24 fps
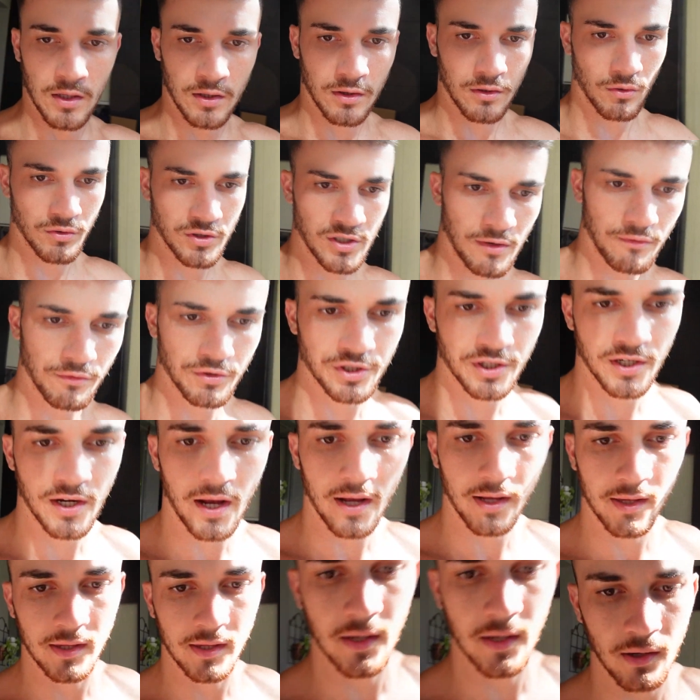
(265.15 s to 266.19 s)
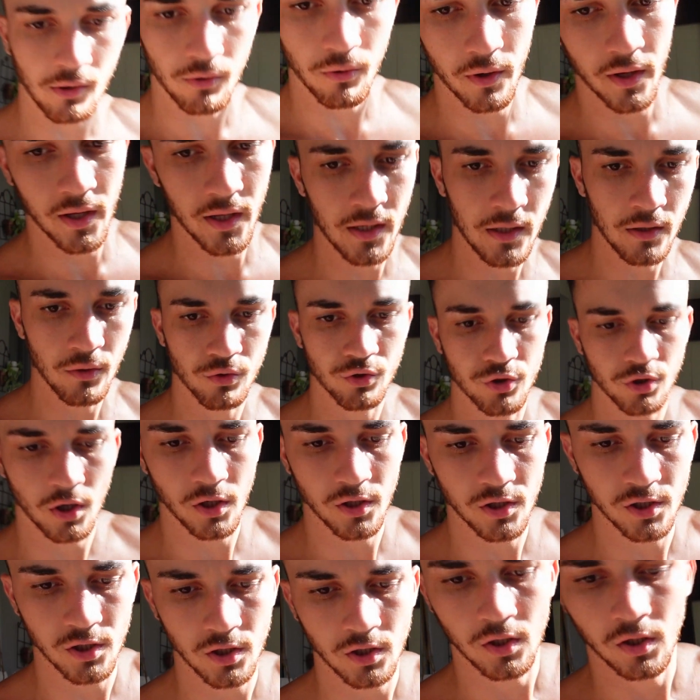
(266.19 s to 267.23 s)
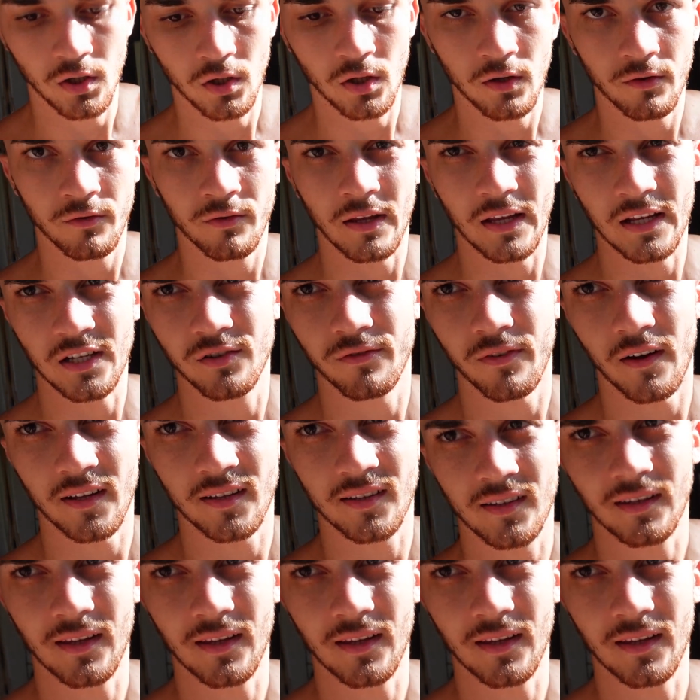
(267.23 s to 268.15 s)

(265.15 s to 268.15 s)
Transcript: Então já vou chegar na correria, o shot a gente faz